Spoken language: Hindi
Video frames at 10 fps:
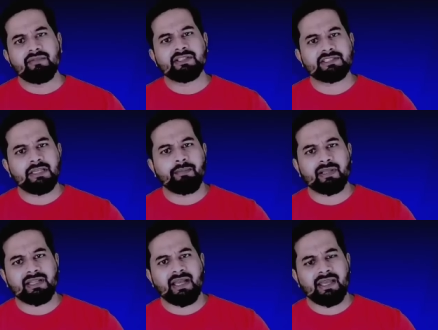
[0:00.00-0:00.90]
डे वन से
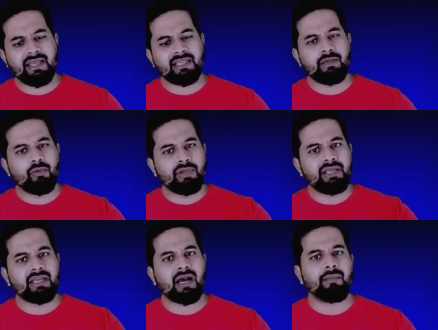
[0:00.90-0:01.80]
पता है कि
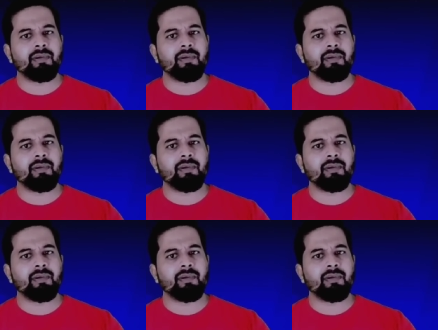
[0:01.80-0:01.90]
उन्हें यहाँ